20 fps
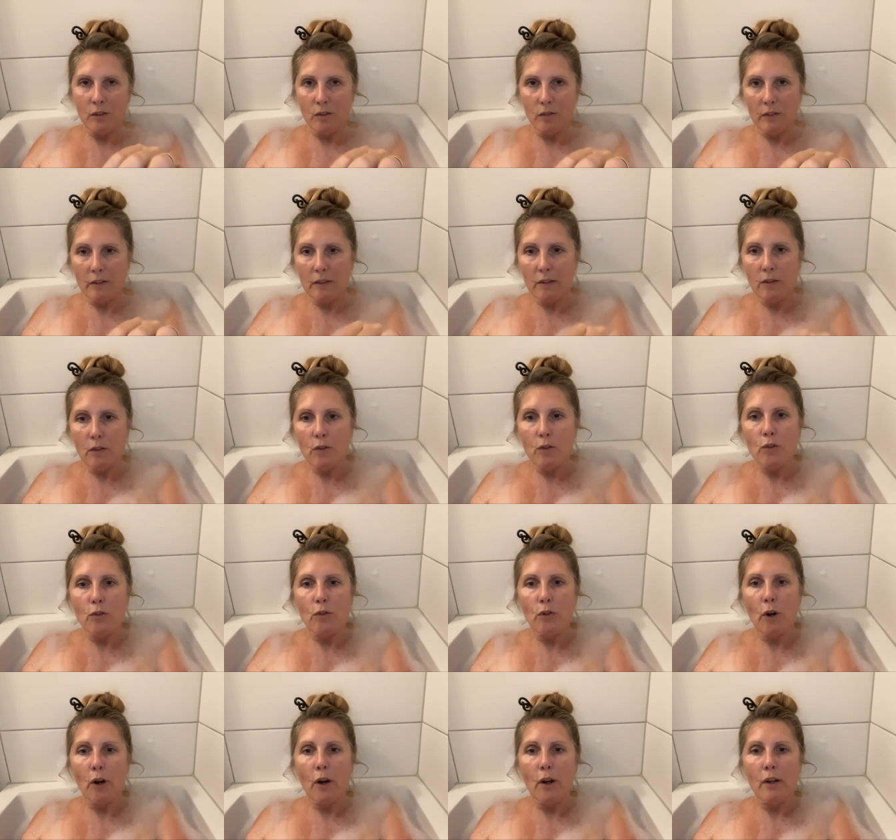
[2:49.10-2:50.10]
Wir sind
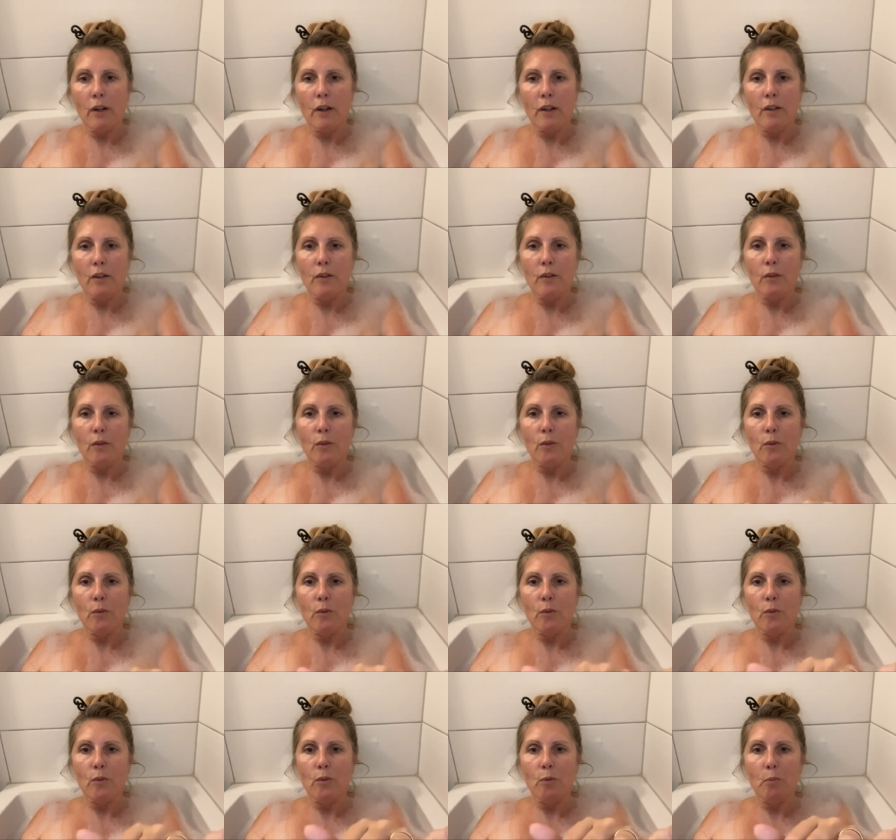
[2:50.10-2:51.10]
sorgend
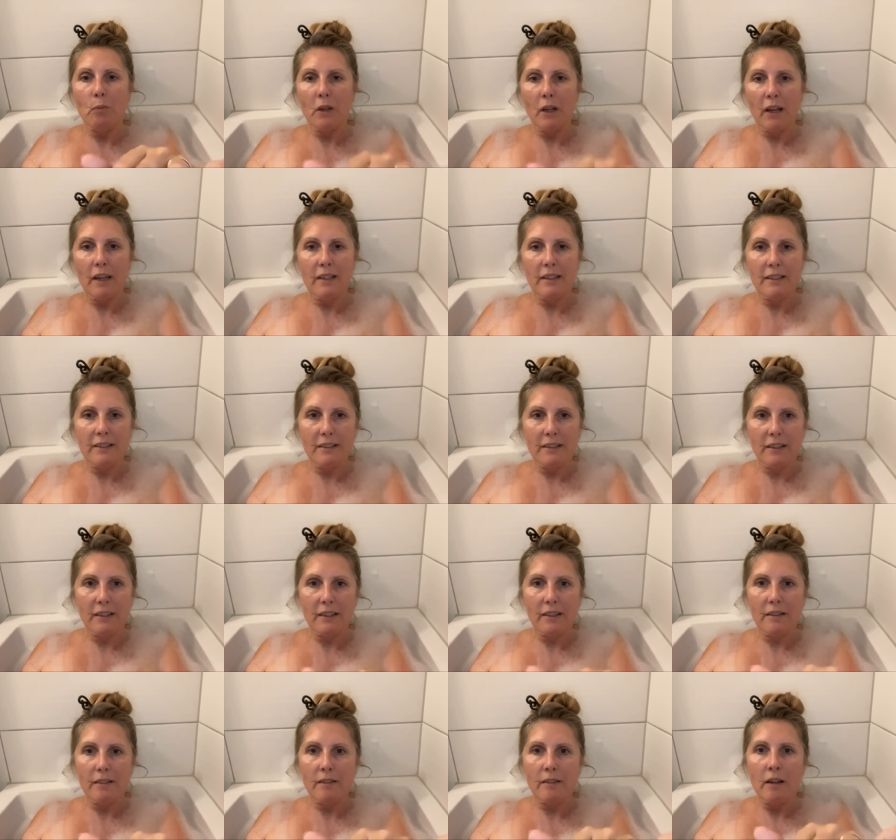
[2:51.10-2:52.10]
und
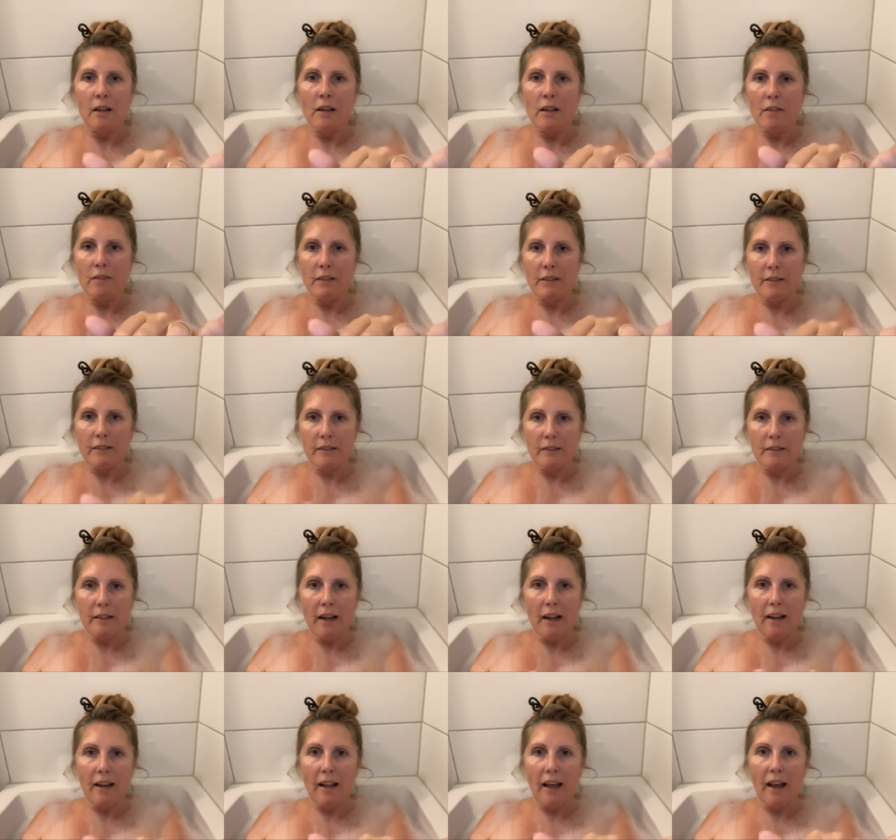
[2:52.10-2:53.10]
berechtigt. Wir sind
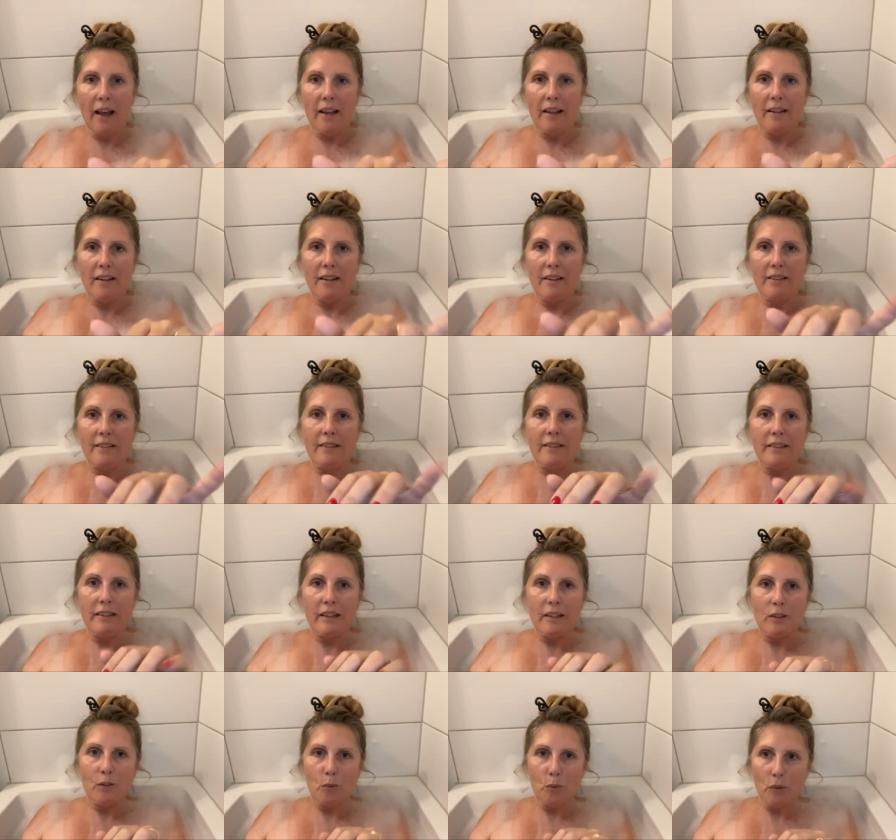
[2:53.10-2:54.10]
allein
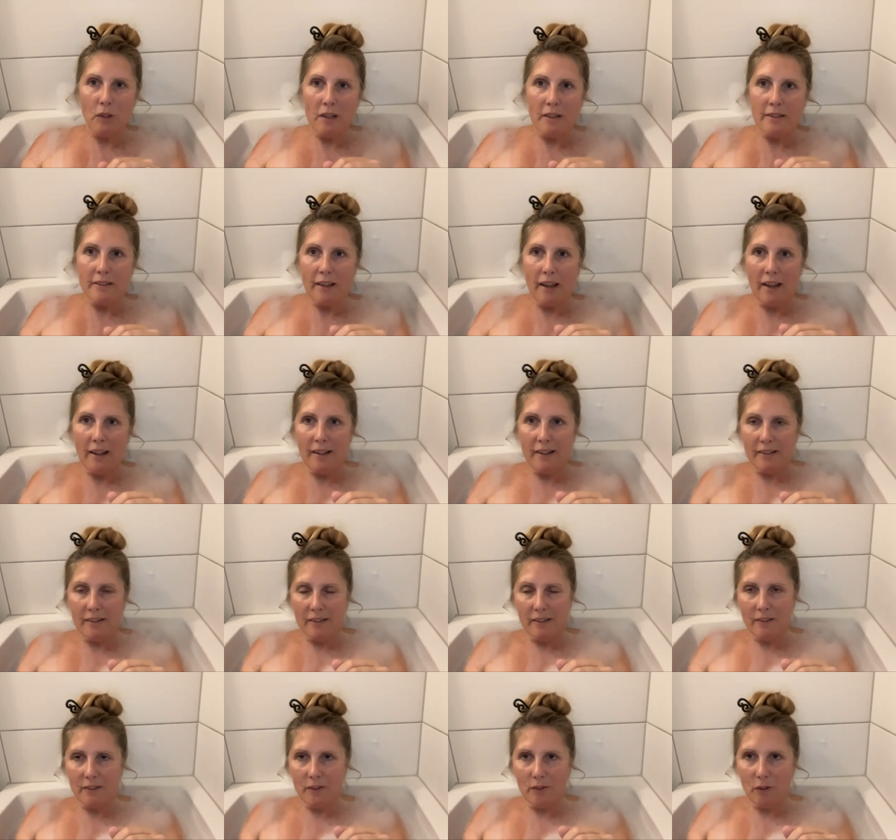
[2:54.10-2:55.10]
erziehend oder teilen
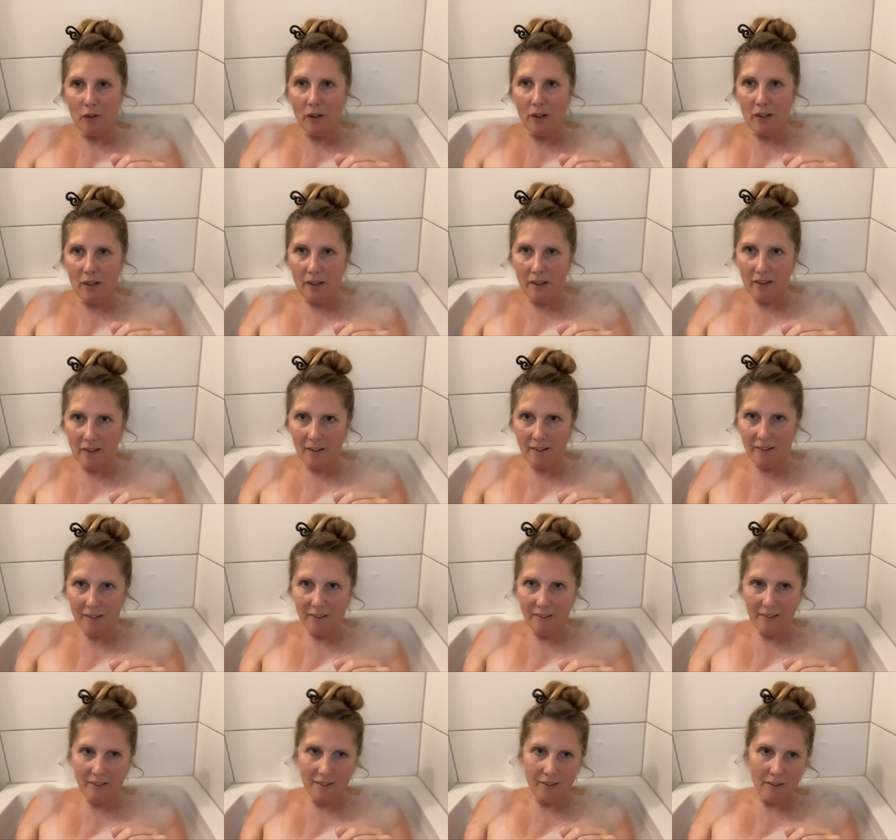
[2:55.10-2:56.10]
die Sorge.
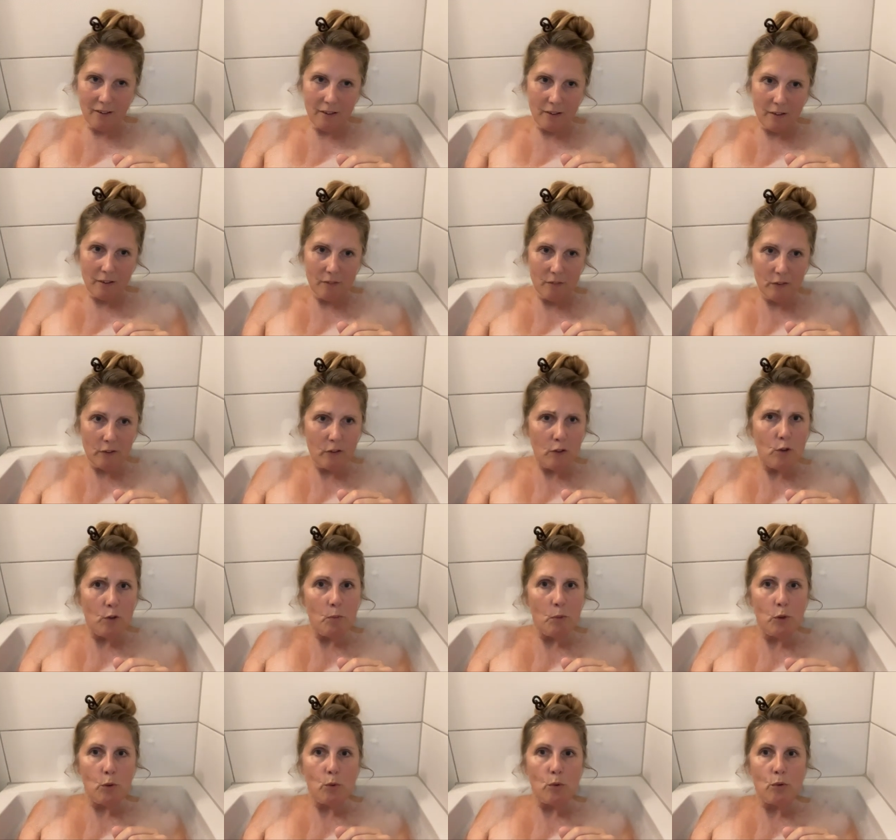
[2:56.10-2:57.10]
Wir sind
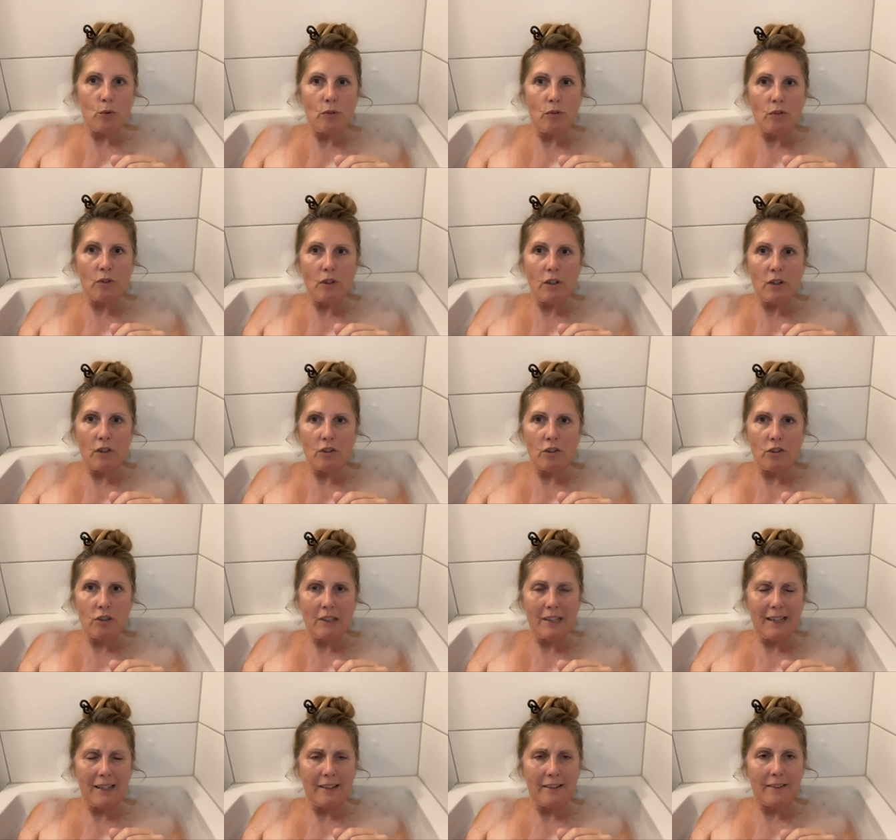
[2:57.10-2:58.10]
mitunter
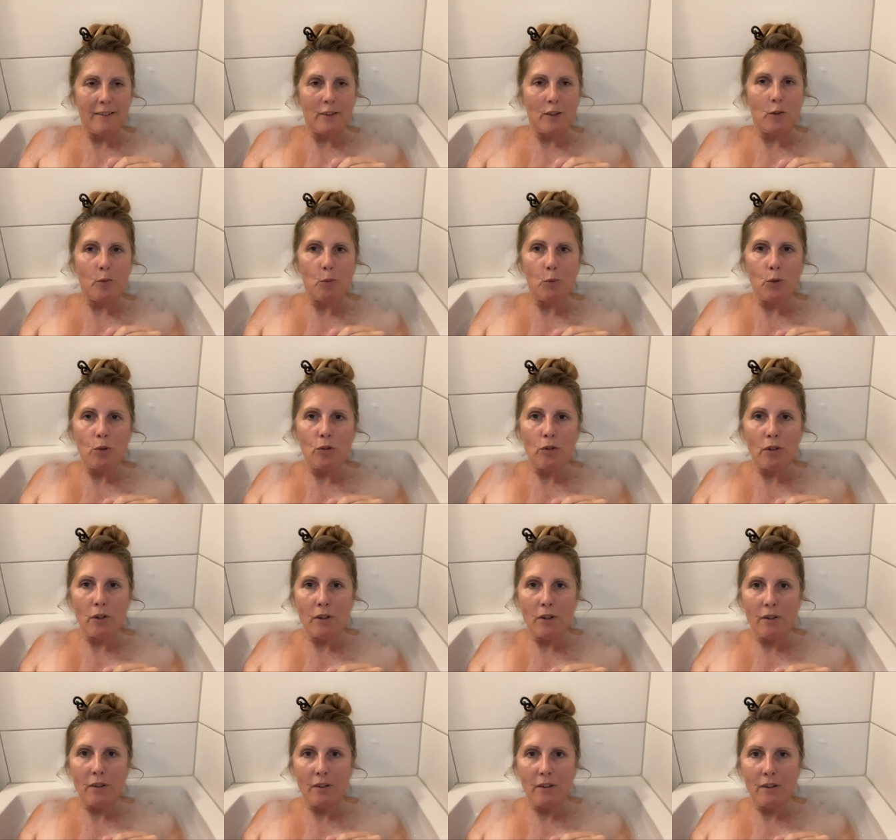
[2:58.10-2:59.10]
schlechte Mütter.
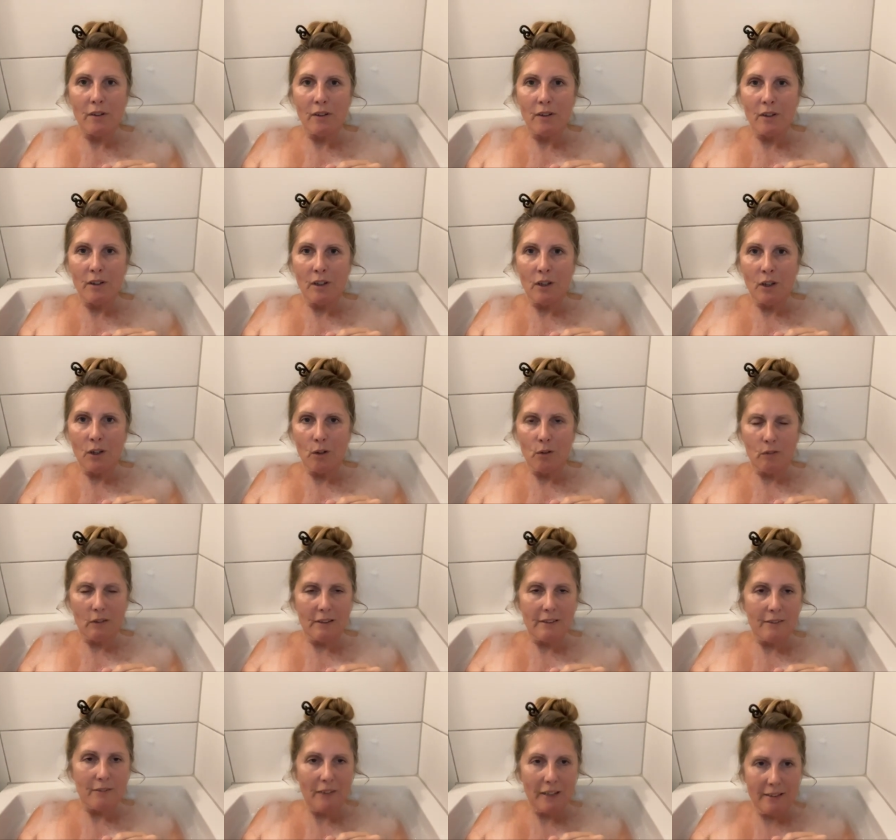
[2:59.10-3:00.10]
Und
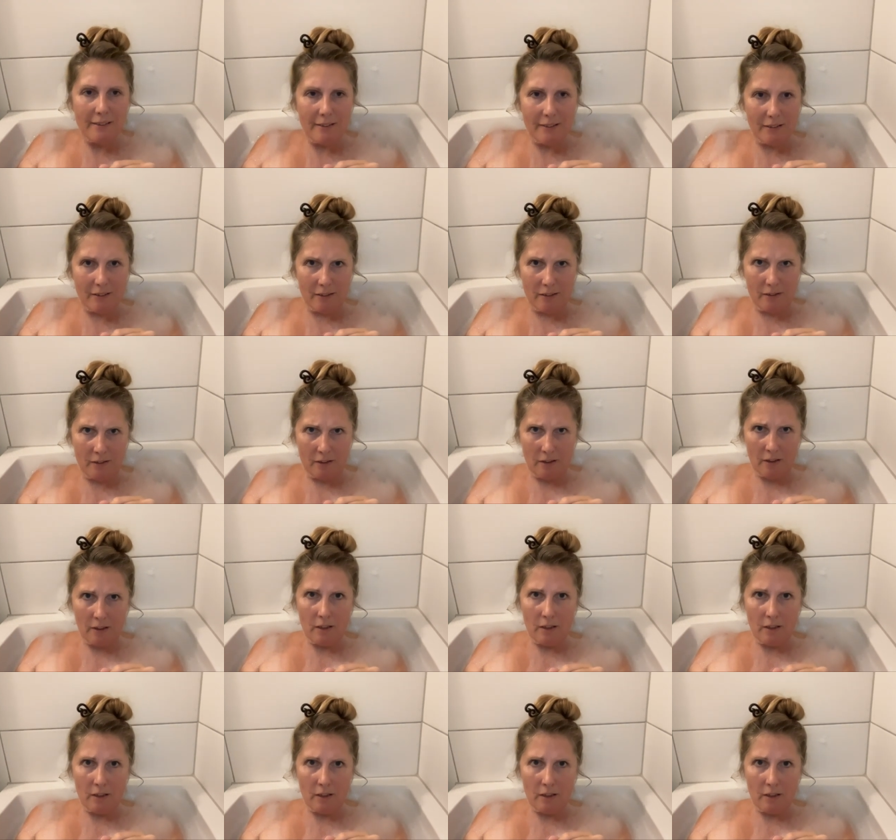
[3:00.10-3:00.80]
das Wasser